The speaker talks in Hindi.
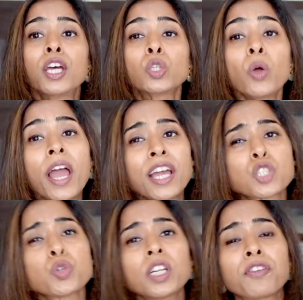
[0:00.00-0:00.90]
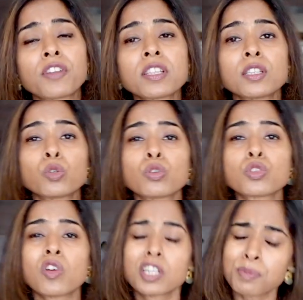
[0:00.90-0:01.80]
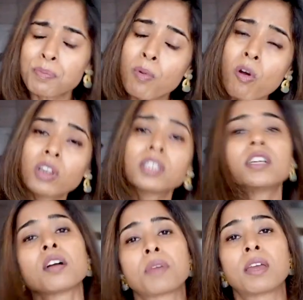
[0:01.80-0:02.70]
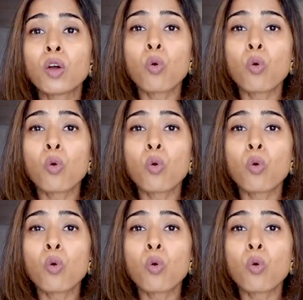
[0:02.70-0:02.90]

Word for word: तो एक्चुअल डिफरेंस इन दोनों सॉल्ट में बहुत ही कम है